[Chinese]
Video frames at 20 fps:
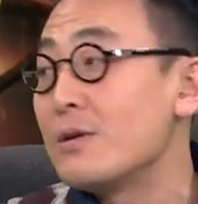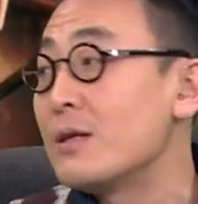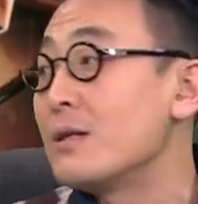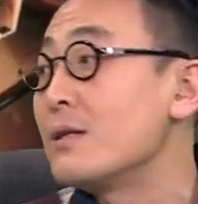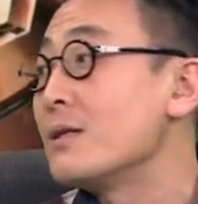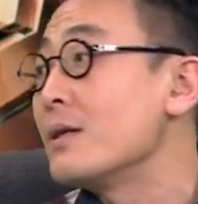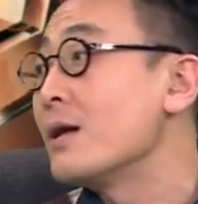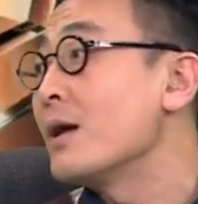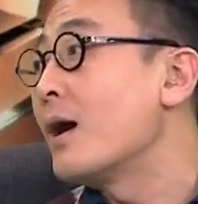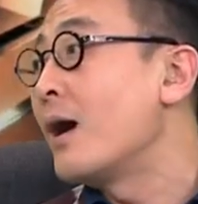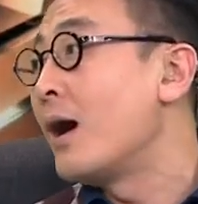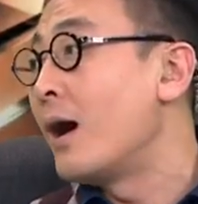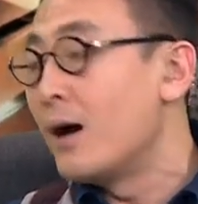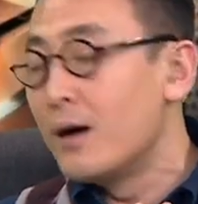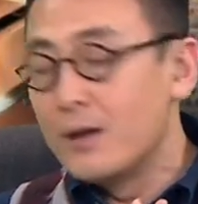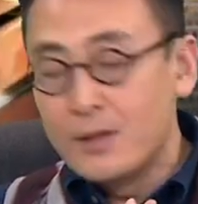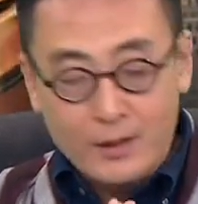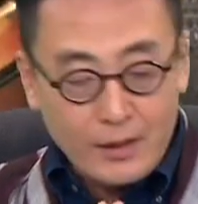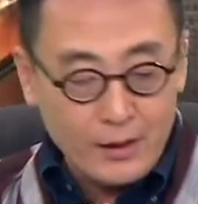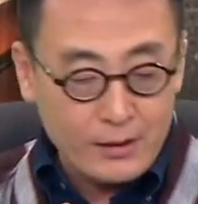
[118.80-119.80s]
按说这个
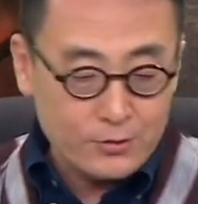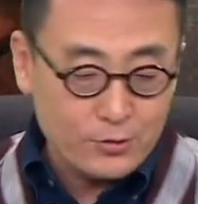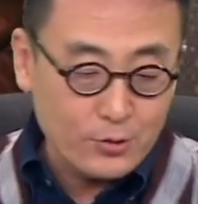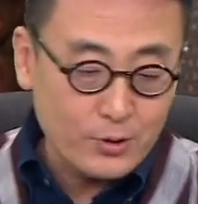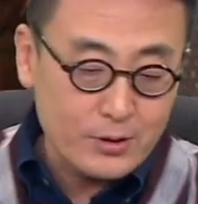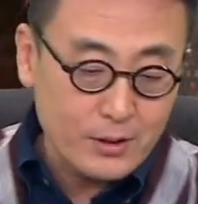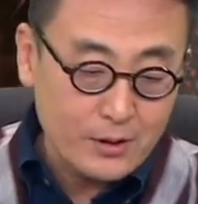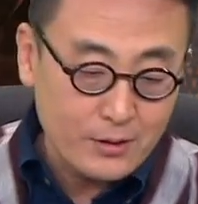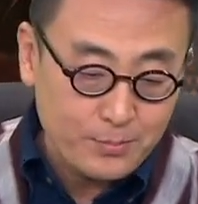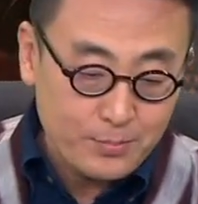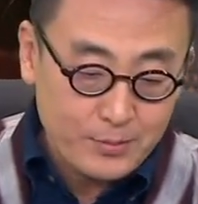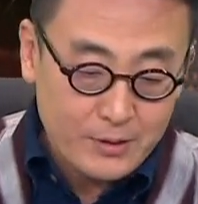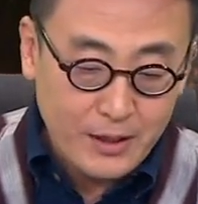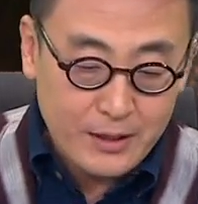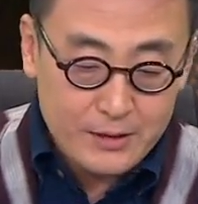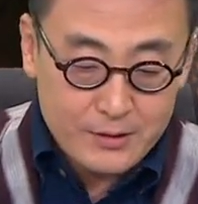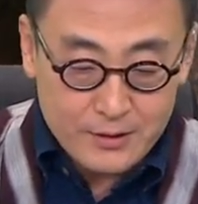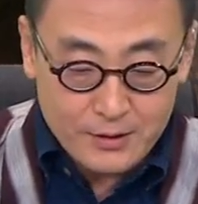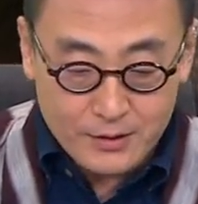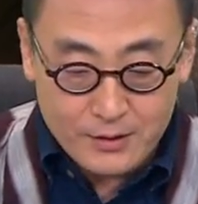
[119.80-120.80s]
不太适合谈这
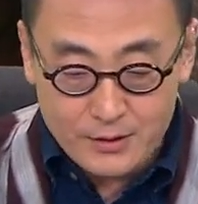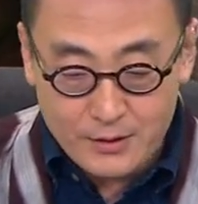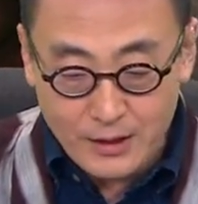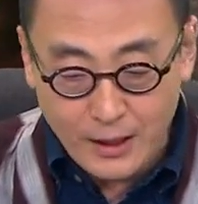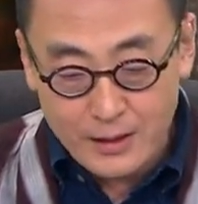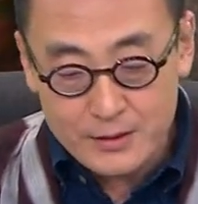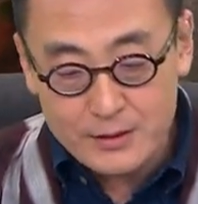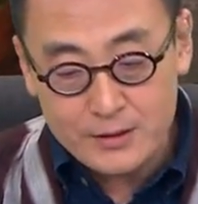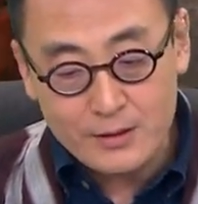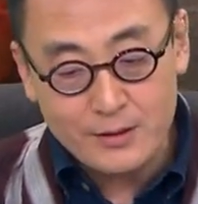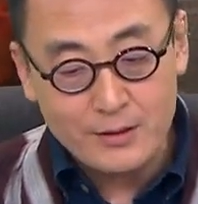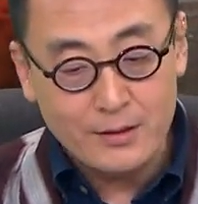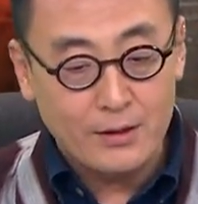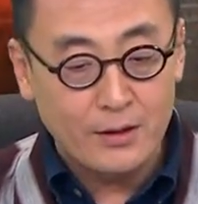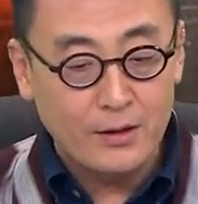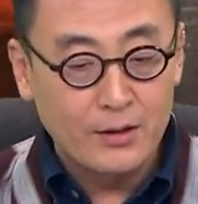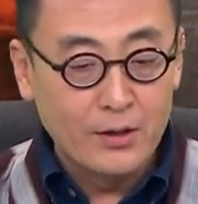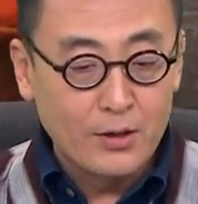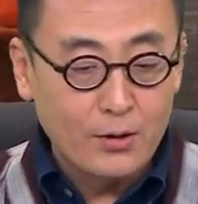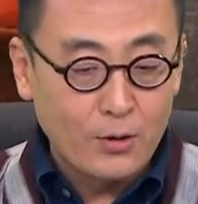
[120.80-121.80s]
个话题，
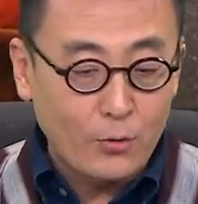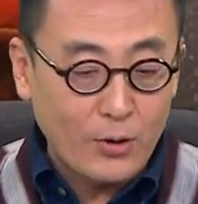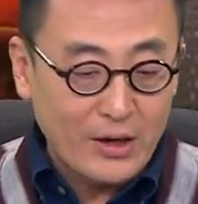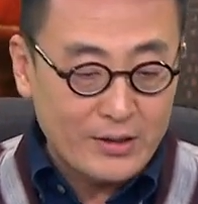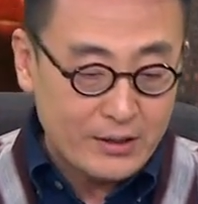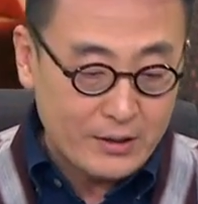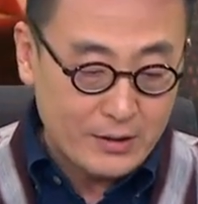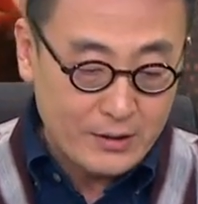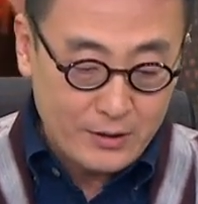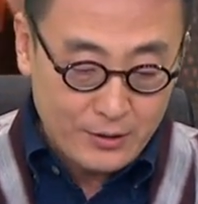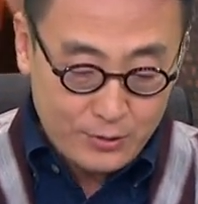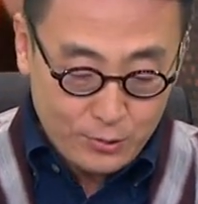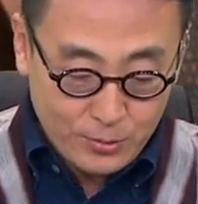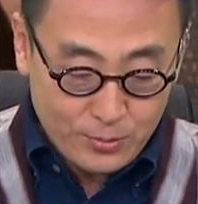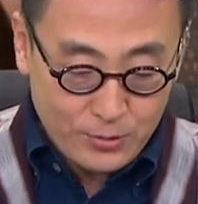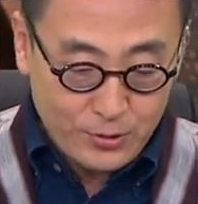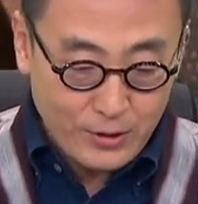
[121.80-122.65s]
对不对？最近